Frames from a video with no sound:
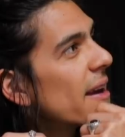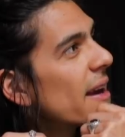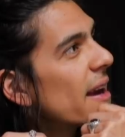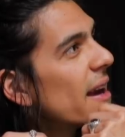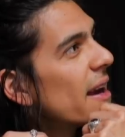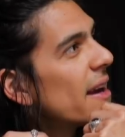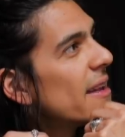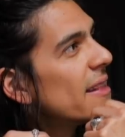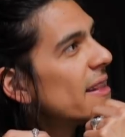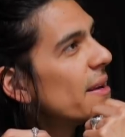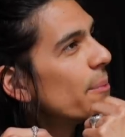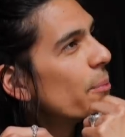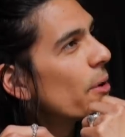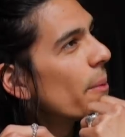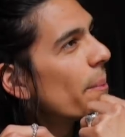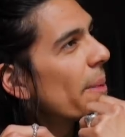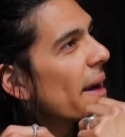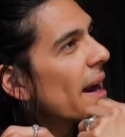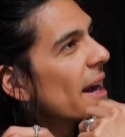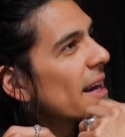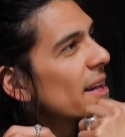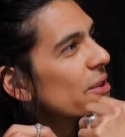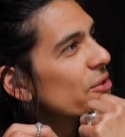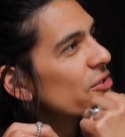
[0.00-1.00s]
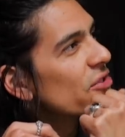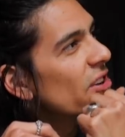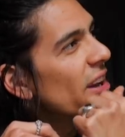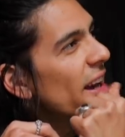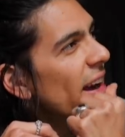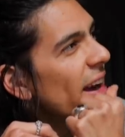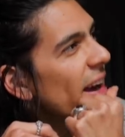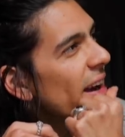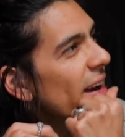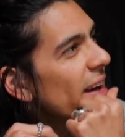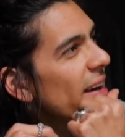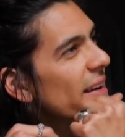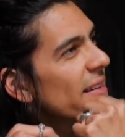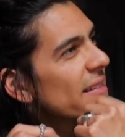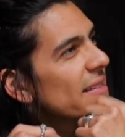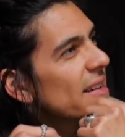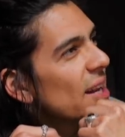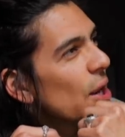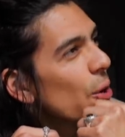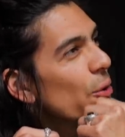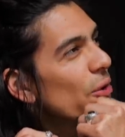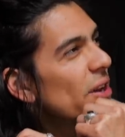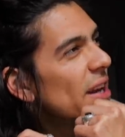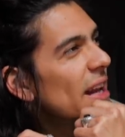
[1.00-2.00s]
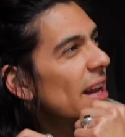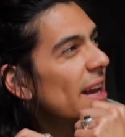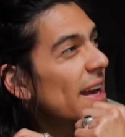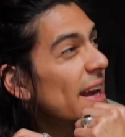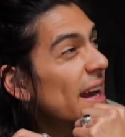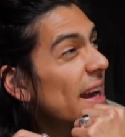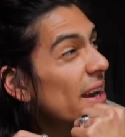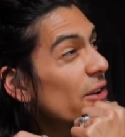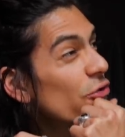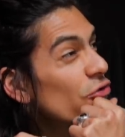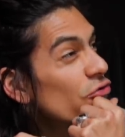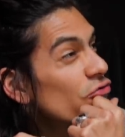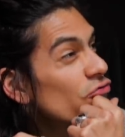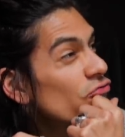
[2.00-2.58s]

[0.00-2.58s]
¿qué tipo de pajarito será? ¿Será un jilguero?